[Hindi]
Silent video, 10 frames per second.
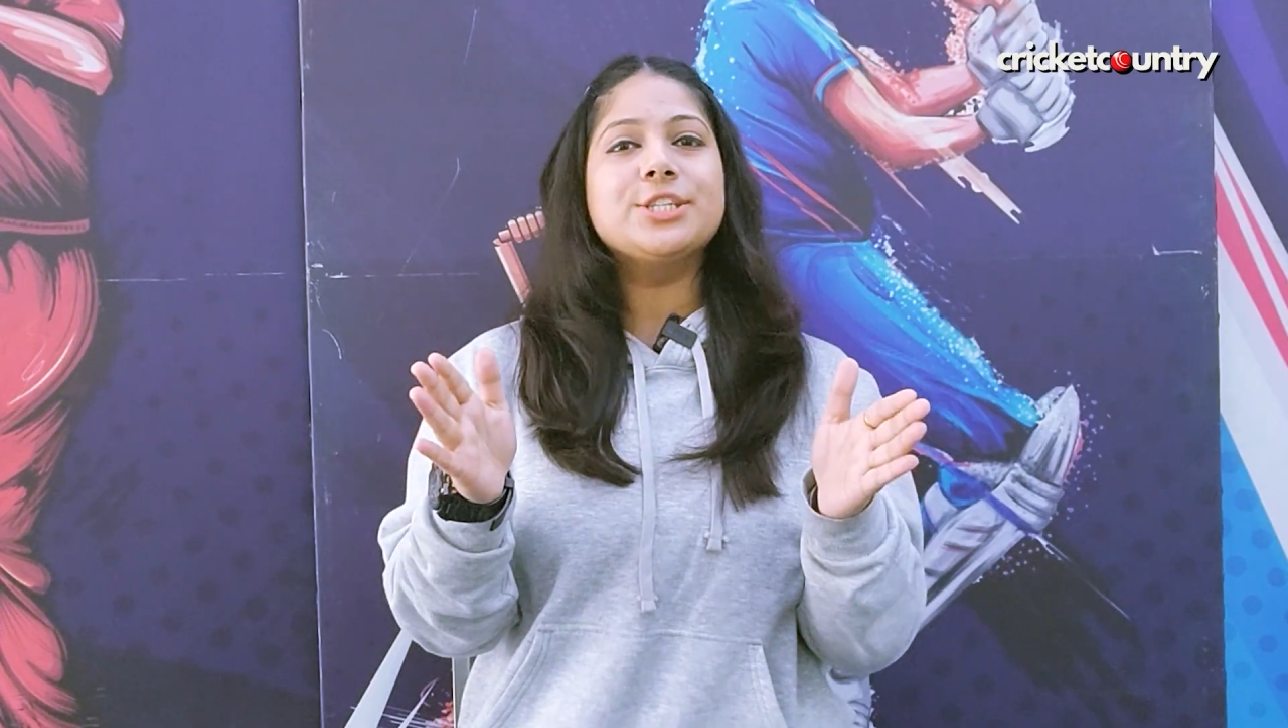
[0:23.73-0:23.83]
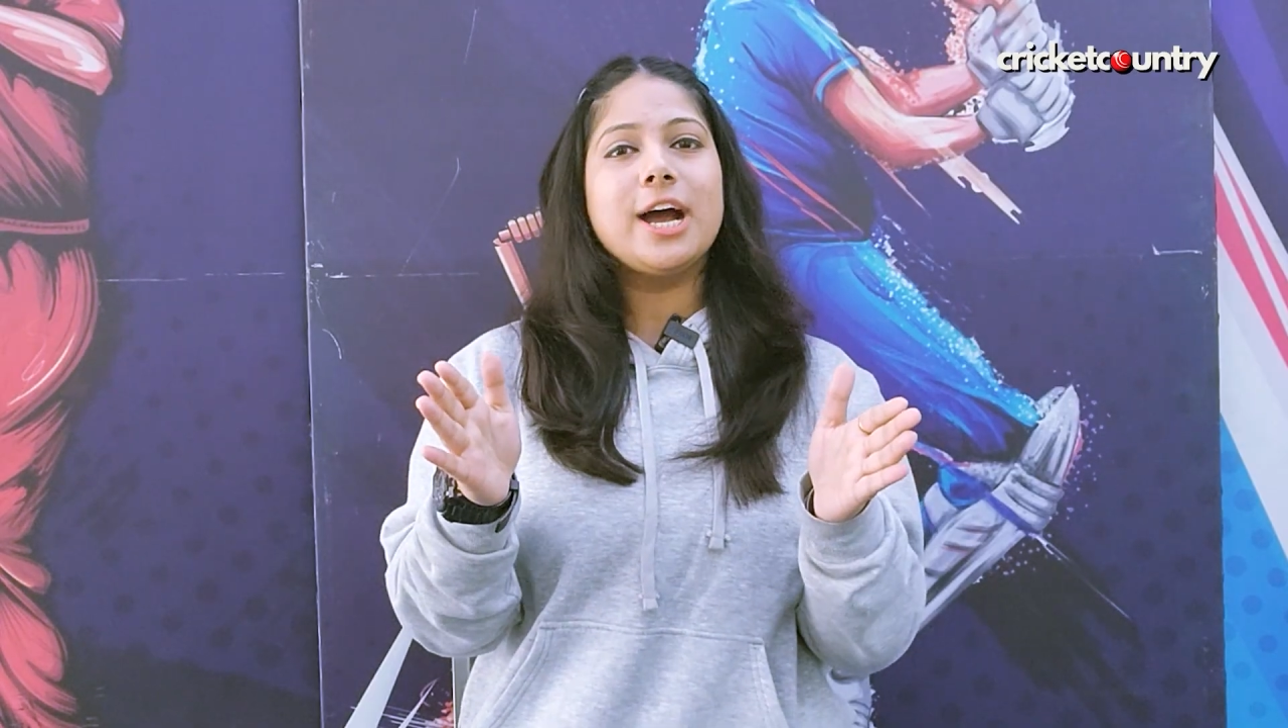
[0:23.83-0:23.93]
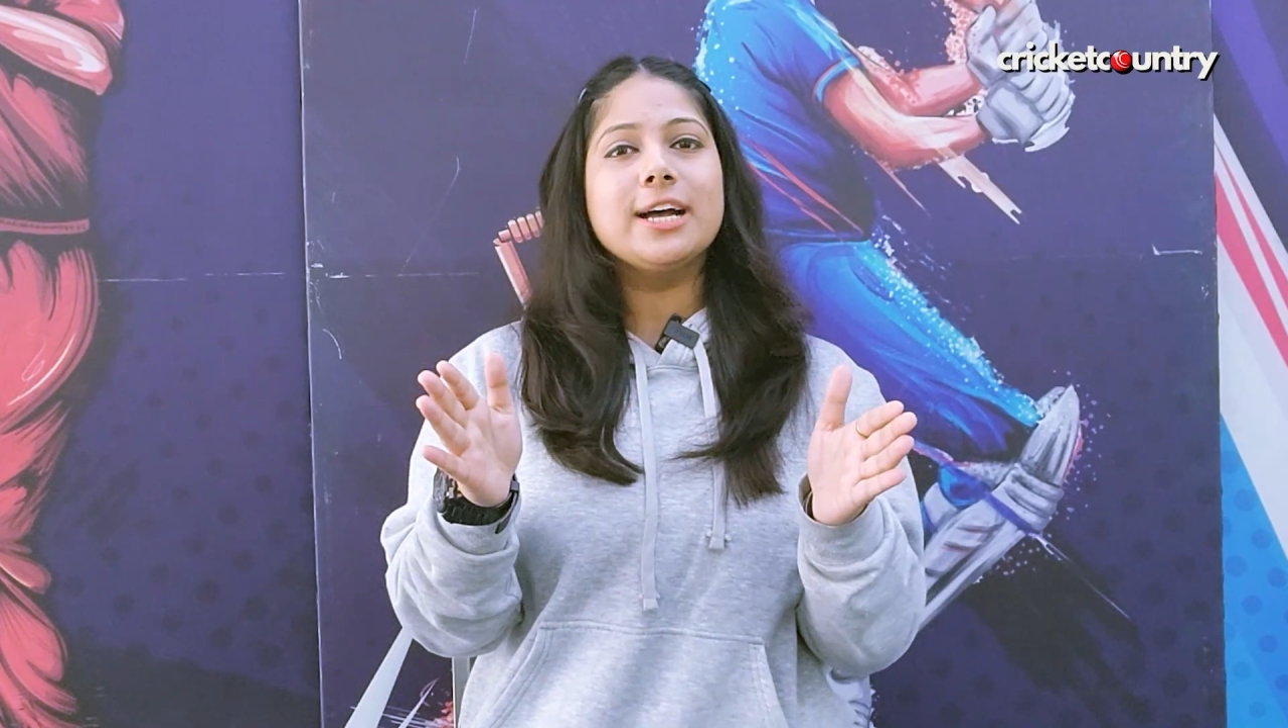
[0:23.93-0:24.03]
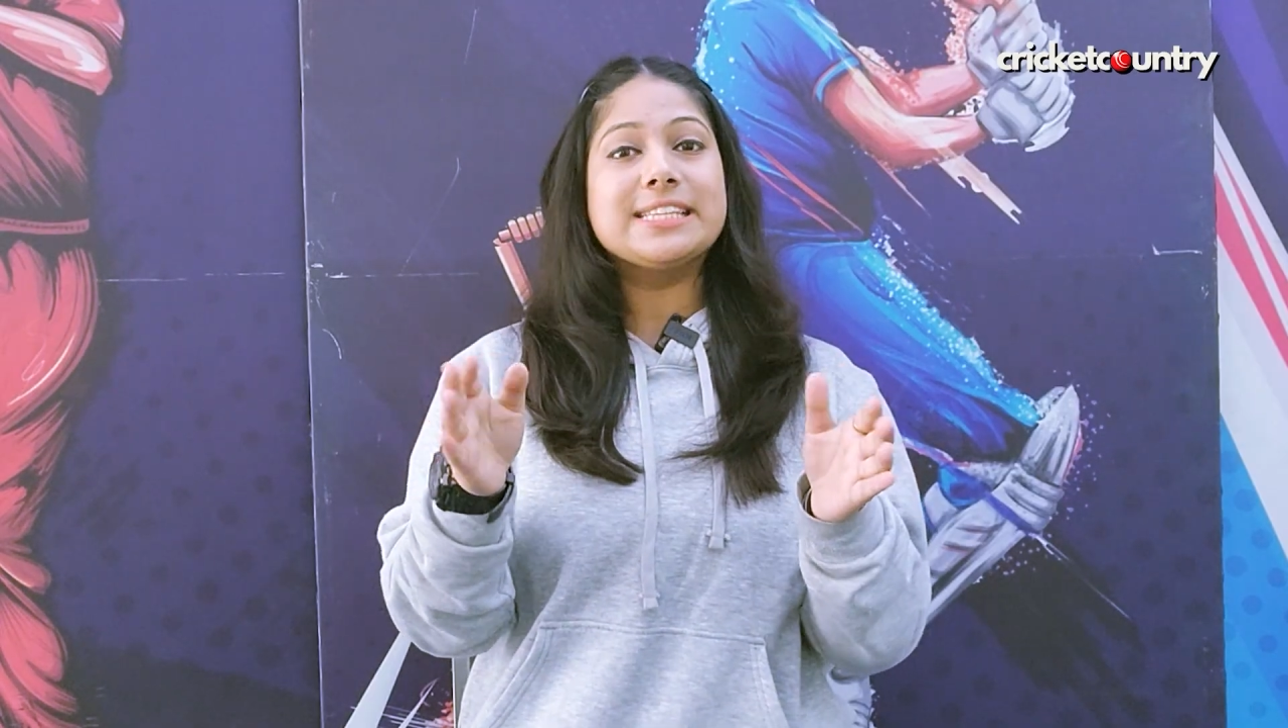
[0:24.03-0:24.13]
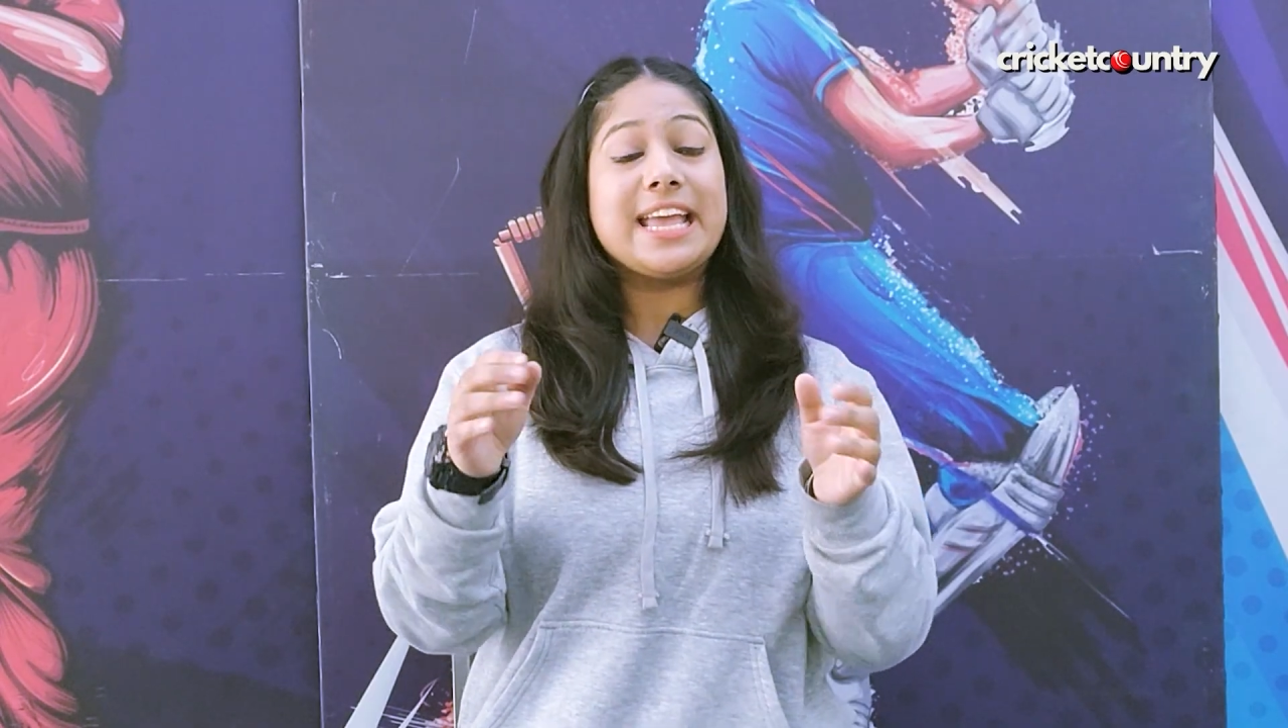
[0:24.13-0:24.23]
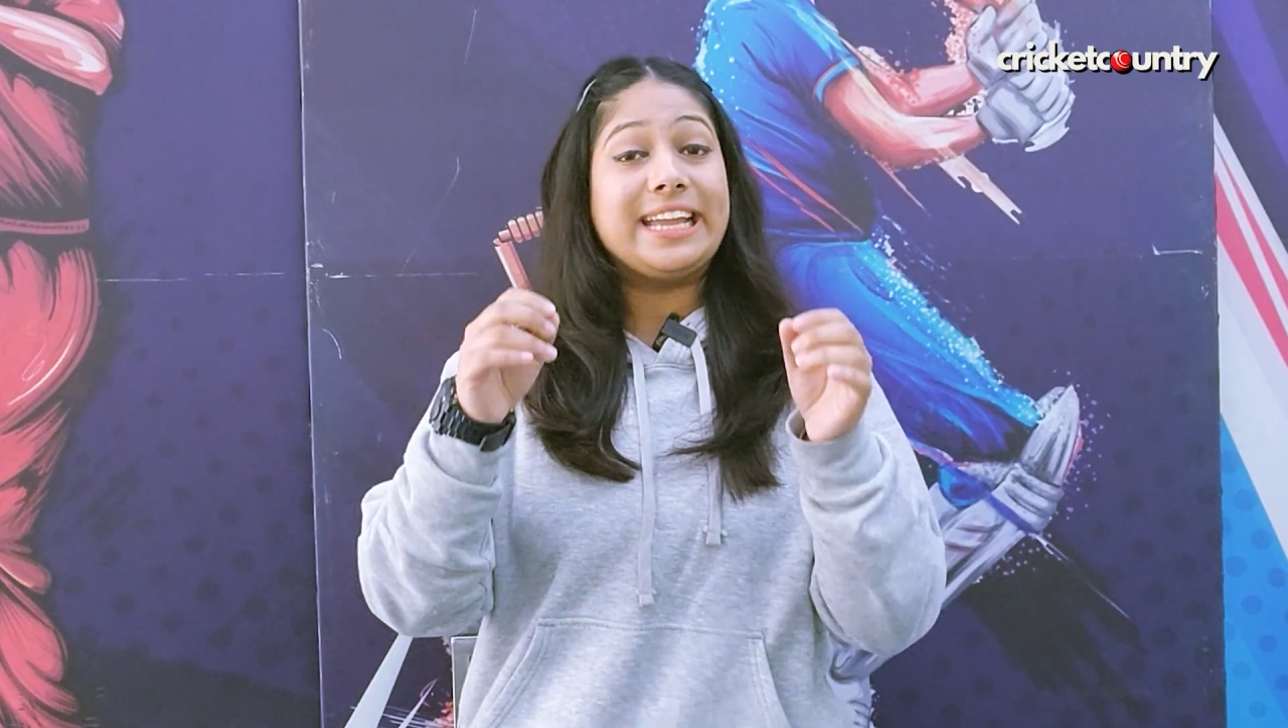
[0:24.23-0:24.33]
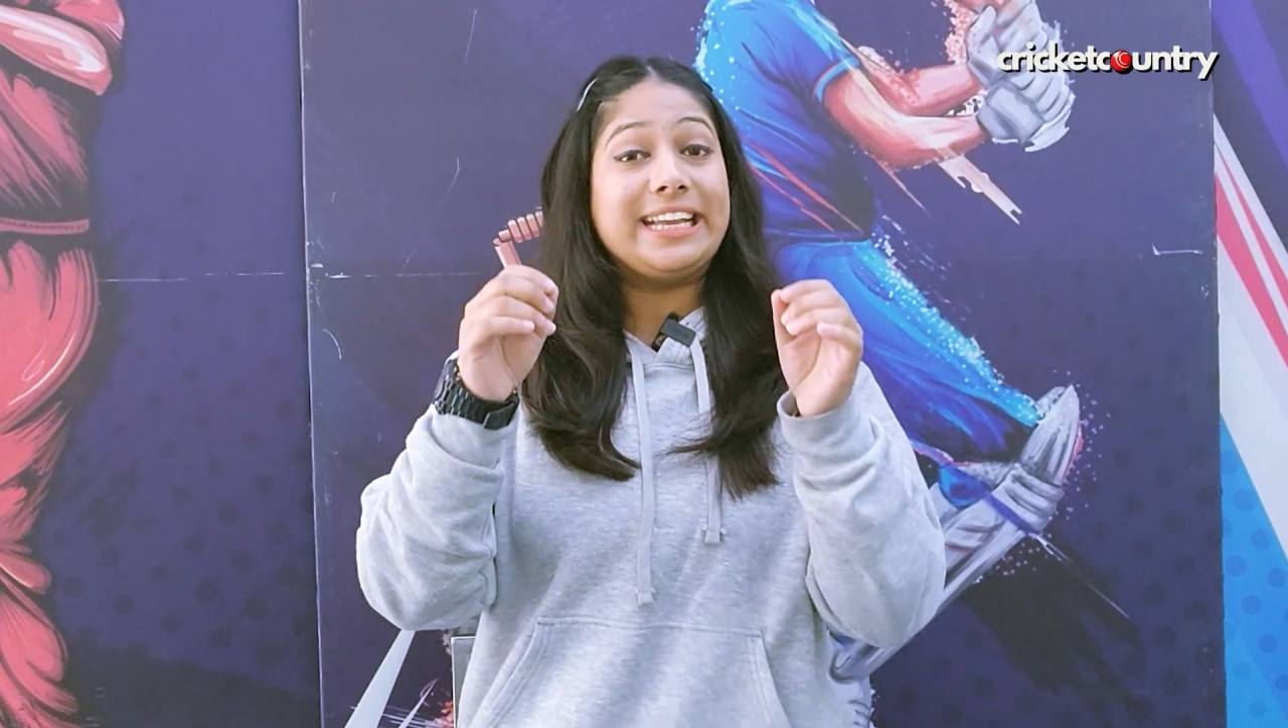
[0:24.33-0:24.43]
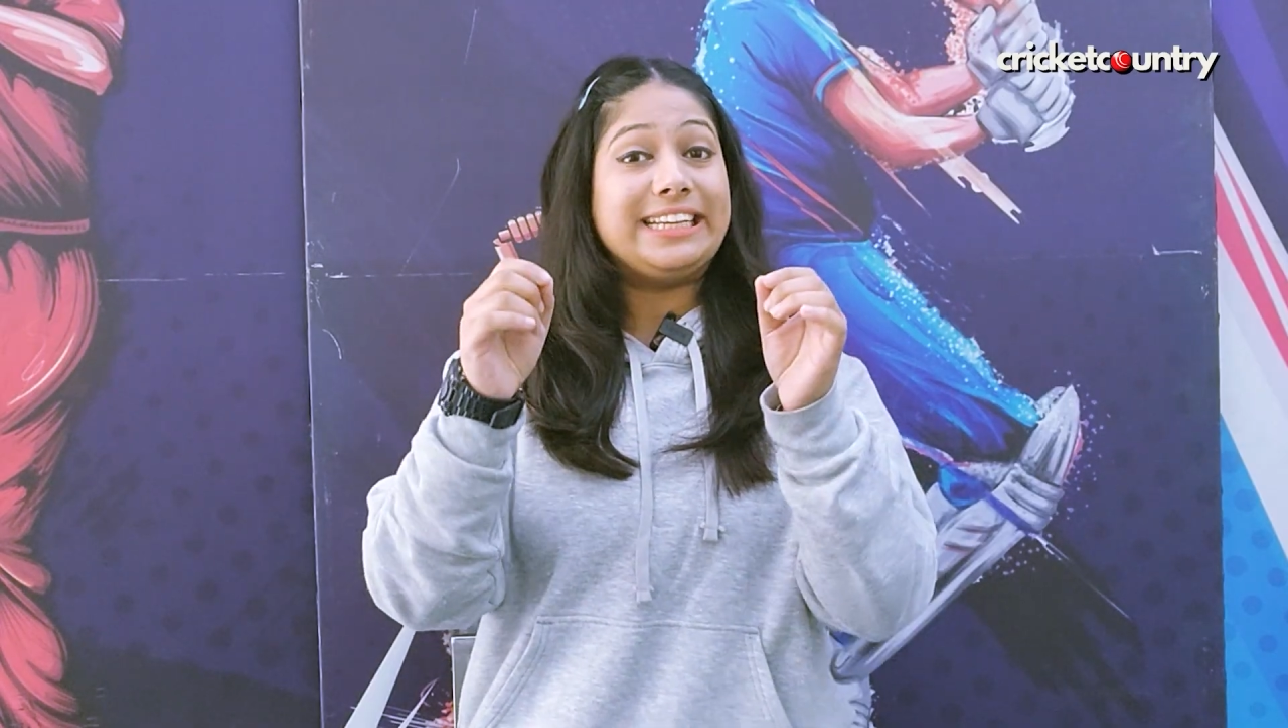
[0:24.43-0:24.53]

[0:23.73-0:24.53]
चांस है कि